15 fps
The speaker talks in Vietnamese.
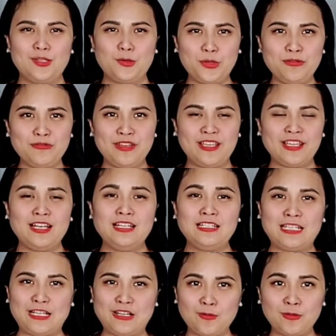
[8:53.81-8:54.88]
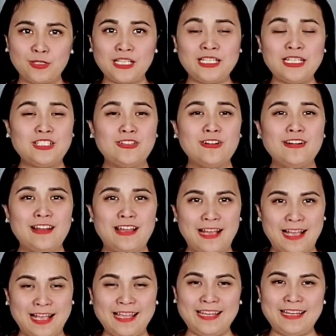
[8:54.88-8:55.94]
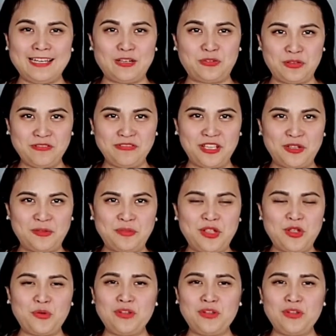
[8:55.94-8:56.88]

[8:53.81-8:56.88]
thưa quý vị khánh linh nghĩ có một cách này rất là hay nè quý vị